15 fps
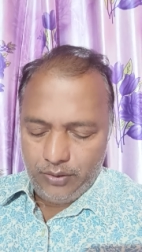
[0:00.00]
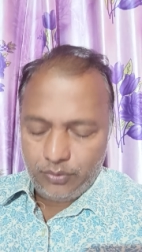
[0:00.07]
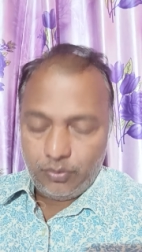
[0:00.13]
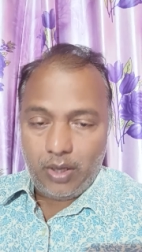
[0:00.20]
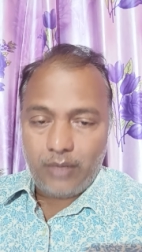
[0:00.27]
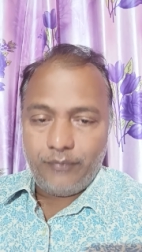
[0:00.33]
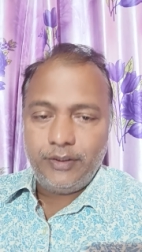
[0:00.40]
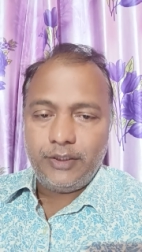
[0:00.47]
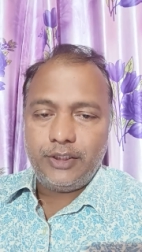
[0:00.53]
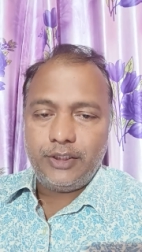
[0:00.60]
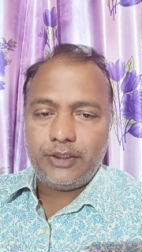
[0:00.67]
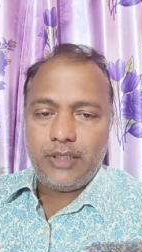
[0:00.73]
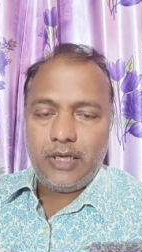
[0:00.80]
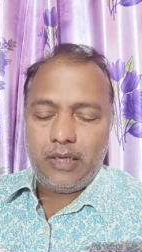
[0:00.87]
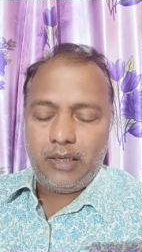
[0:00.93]
సో అరవింద్
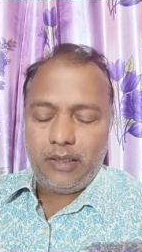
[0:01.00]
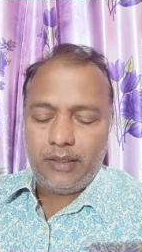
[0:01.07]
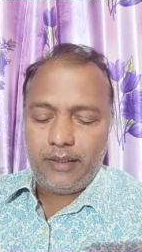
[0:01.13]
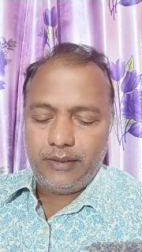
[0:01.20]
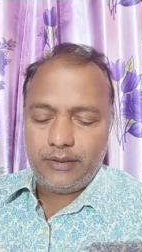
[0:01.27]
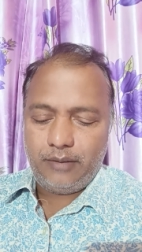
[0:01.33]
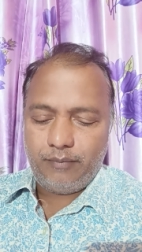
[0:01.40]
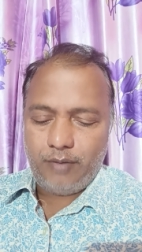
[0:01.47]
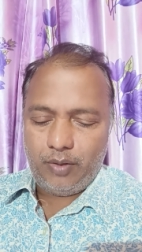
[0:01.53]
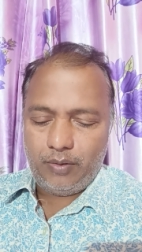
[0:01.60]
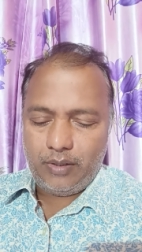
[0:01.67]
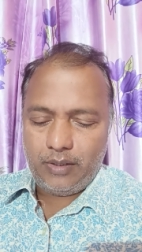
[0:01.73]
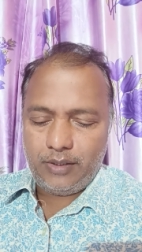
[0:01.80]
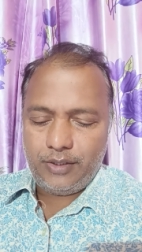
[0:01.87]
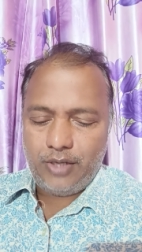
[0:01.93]
కృష్ణ ఈ సినిమాలో
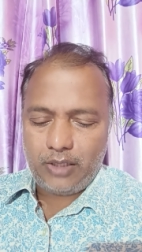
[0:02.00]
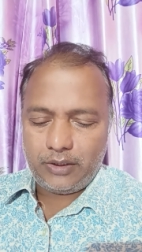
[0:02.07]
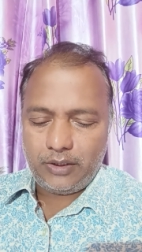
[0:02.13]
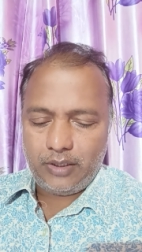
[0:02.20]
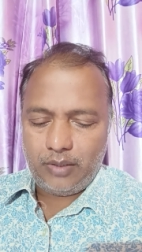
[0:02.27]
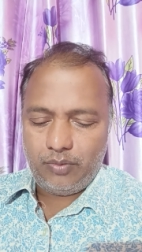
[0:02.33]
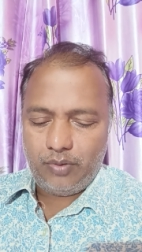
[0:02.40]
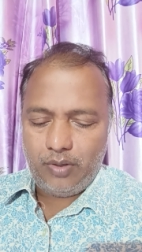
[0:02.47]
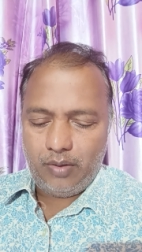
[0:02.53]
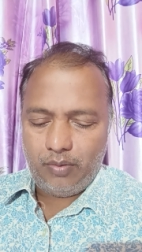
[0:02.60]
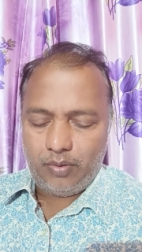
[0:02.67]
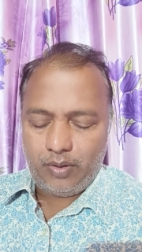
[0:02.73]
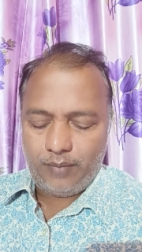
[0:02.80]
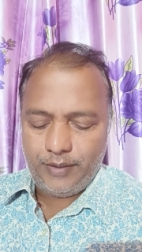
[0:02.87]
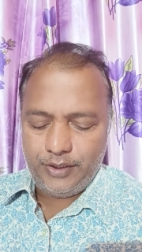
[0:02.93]
డాక్టర్ రఘుగా
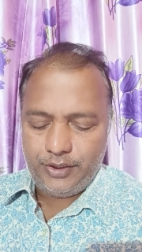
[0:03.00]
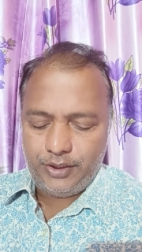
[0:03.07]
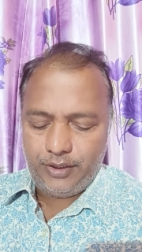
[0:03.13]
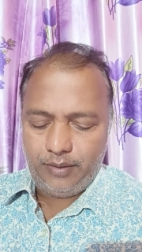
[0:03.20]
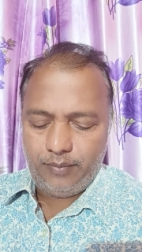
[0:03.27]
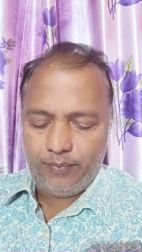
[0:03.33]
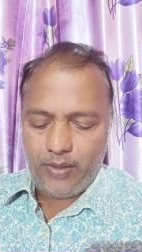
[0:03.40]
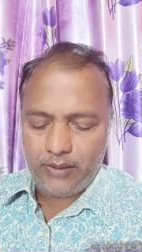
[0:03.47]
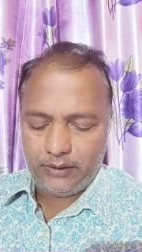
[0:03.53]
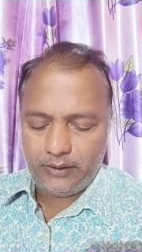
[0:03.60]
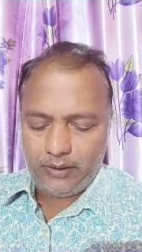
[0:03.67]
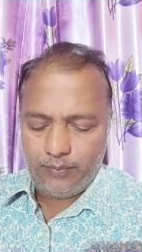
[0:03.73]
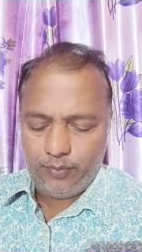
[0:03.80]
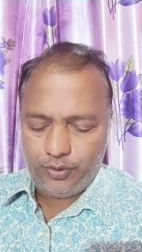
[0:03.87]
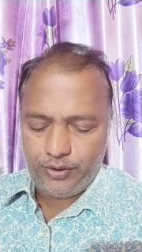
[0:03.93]
ఒక మంచి
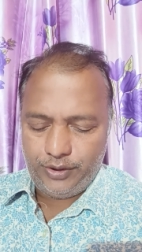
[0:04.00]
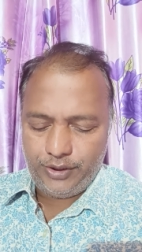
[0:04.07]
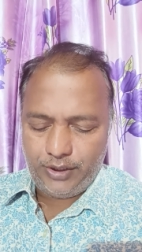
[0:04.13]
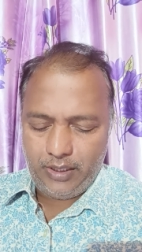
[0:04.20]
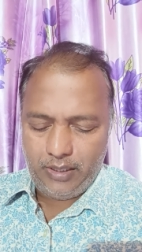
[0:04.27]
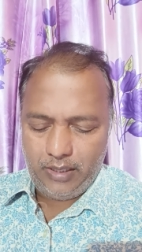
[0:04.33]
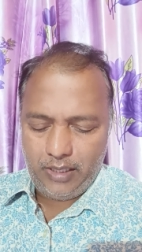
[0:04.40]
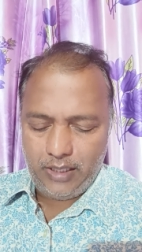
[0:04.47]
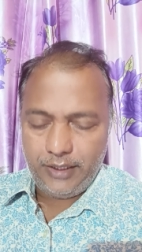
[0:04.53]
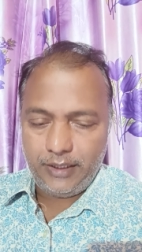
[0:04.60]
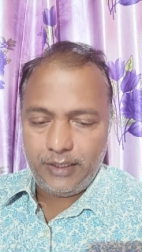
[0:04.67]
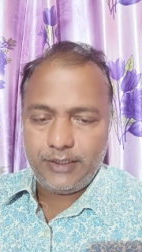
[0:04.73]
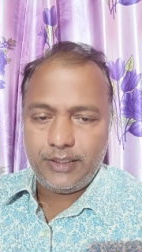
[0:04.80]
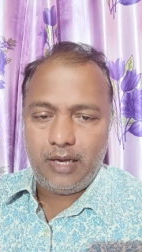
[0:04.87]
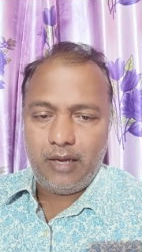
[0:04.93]
పాత్రను పోషించగా అలీ
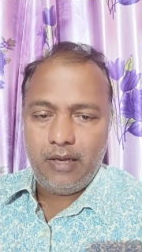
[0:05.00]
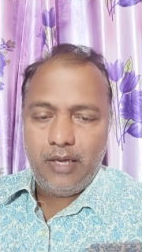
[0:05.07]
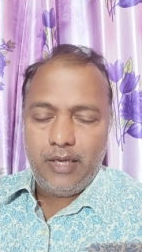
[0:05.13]
రజా